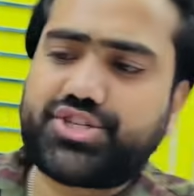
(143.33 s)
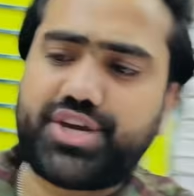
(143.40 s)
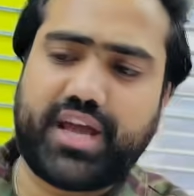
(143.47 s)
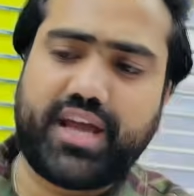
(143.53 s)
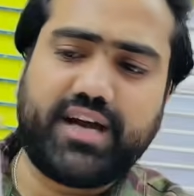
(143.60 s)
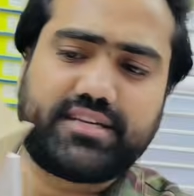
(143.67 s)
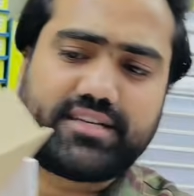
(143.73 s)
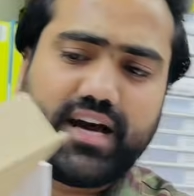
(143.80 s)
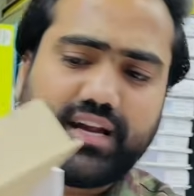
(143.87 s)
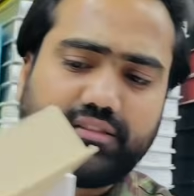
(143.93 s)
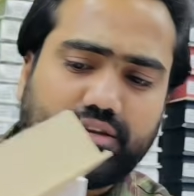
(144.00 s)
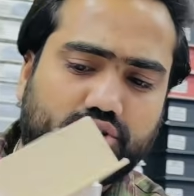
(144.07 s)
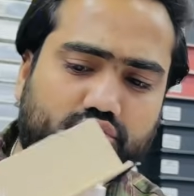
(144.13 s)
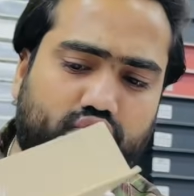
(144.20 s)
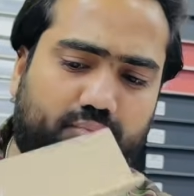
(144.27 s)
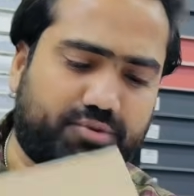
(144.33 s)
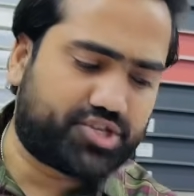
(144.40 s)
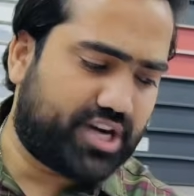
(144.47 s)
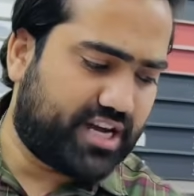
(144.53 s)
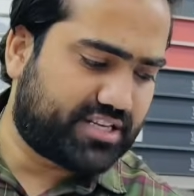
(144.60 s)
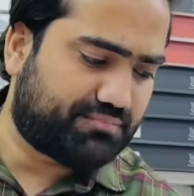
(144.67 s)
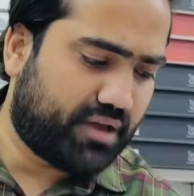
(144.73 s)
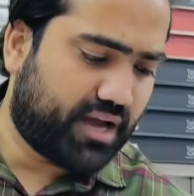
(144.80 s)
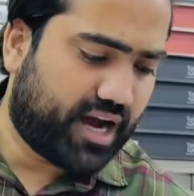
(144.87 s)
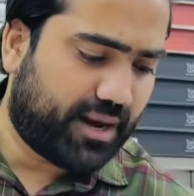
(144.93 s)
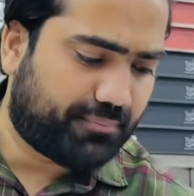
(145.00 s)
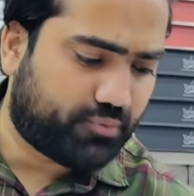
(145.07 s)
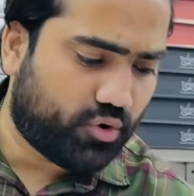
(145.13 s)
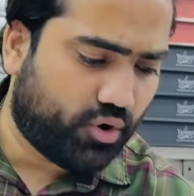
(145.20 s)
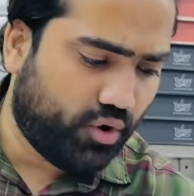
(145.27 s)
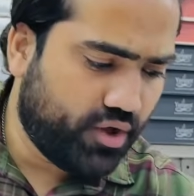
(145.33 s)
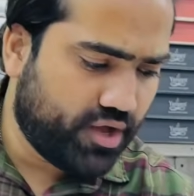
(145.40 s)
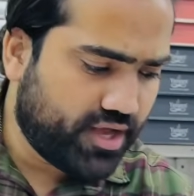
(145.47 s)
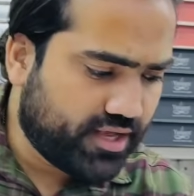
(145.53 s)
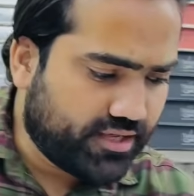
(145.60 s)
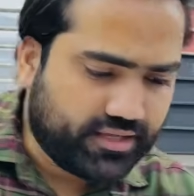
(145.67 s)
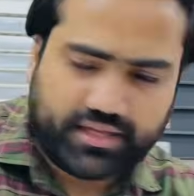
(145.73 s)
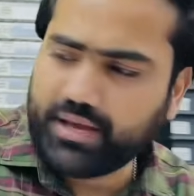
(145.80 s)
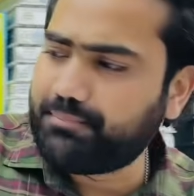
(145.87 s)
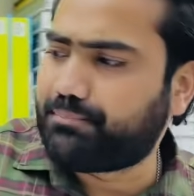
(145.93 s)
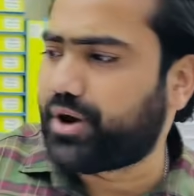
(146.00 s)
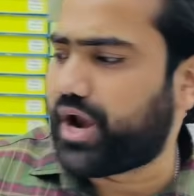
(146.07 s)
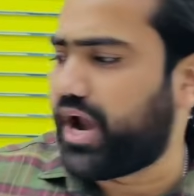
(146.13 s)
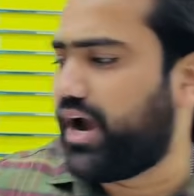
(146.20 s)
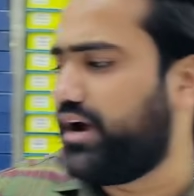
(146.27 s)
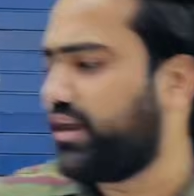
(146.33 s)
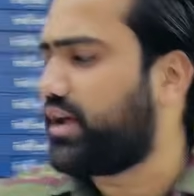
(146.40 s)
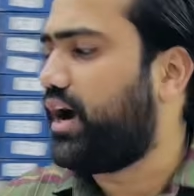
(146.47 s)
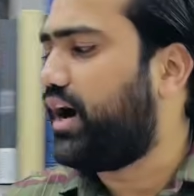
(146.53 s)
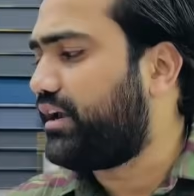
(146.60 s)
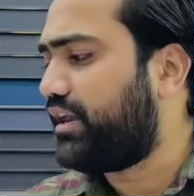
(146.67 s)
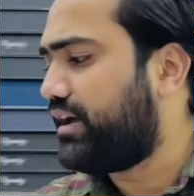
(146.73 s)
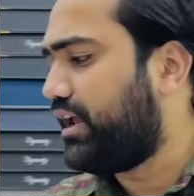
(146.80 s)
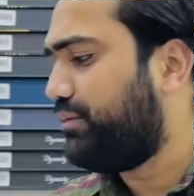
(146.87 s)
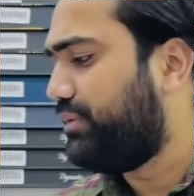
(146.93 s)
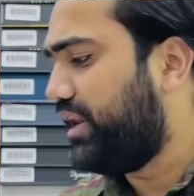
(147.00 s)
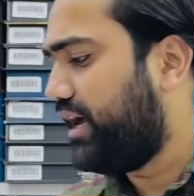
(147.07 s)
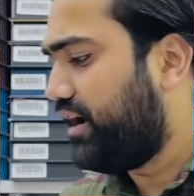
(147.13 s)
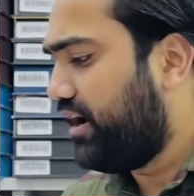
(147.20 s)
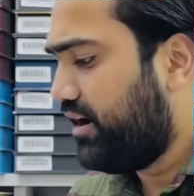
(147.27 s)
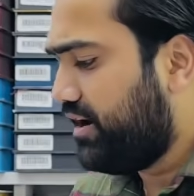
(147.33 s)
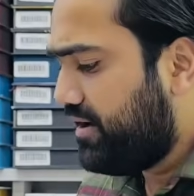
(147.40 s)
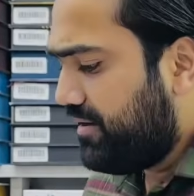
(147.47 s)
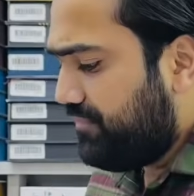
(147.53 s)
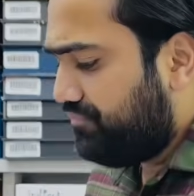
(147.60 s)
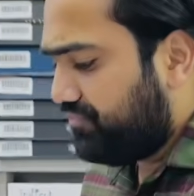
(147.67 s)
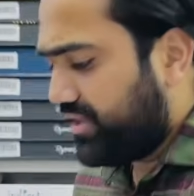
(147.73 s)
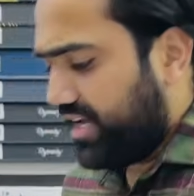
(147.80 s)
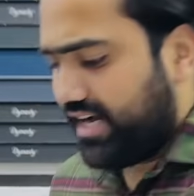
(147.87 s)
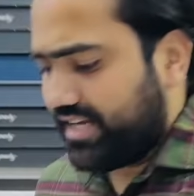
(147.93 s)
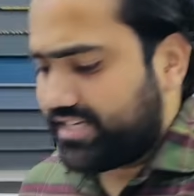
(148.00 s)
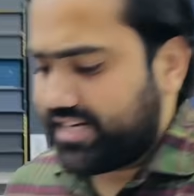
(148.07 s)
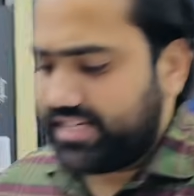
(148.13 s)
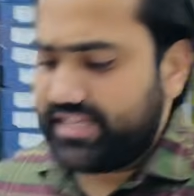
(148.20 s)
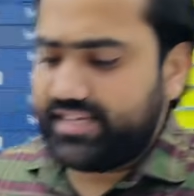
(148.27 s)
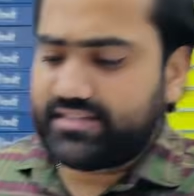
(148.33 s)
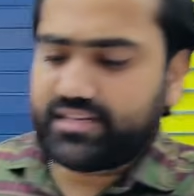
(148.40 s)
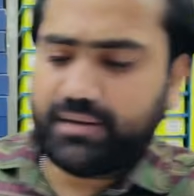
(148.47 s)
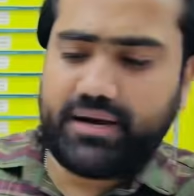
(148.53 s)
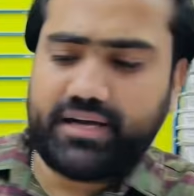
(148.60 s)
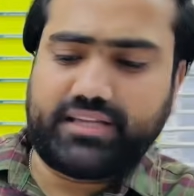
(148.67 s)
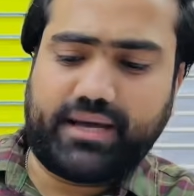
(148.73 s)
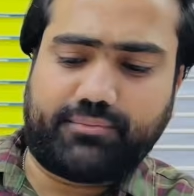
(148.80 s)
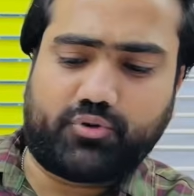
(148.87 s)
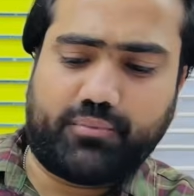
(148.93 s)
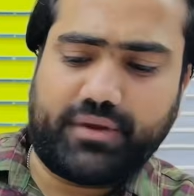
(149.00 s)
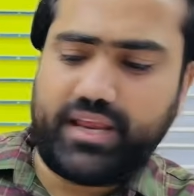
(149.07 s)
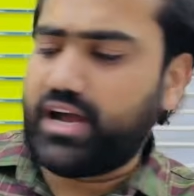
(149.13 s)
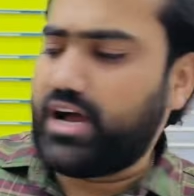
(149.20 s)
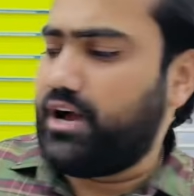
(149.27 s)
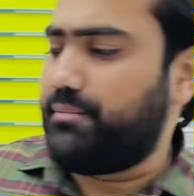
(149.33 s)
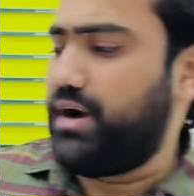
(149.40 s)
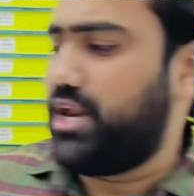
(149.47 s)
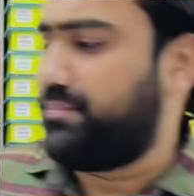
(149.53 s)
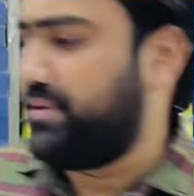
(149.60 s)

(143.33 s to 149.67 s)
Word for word: 6350 में आपको ये ब्रांड का आर्टिकल मिलेगा अच्छा जी इसके बाद आपको मिलेगा हमारे